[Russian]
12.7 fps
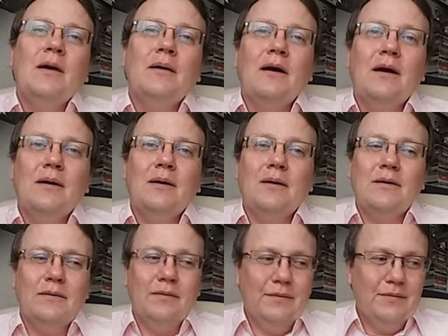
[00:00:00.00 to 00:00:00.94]

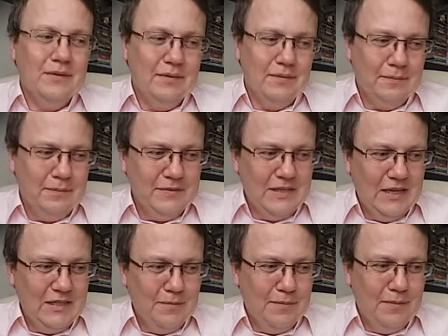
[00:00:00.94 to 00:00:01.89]
а, все
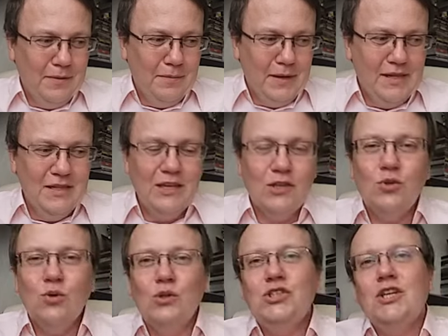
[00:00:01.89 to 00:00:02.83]
эти больные
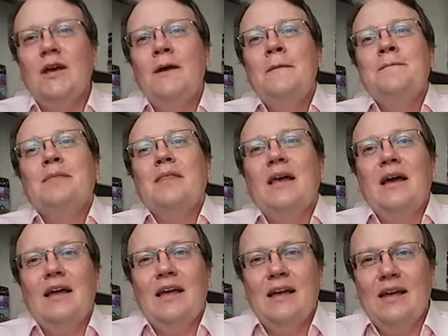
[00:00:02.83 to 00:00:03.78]
точки,
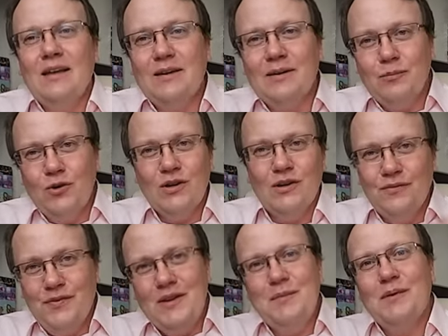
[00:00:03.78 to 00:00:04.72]
Э,
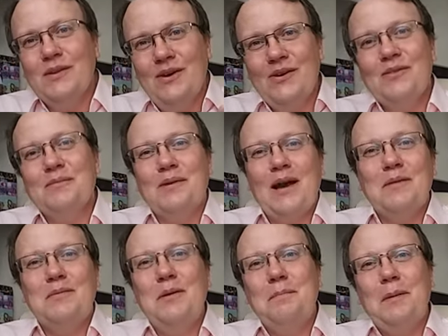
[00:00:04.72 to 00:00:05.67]
Морган Фриман, он
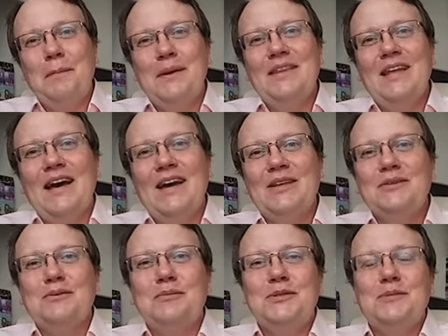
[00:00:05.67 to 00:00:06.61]
как бы попадает,
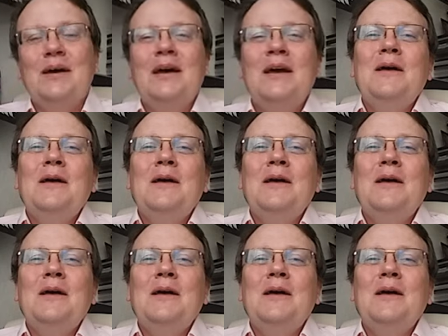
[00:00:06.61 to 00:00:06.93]
в общем,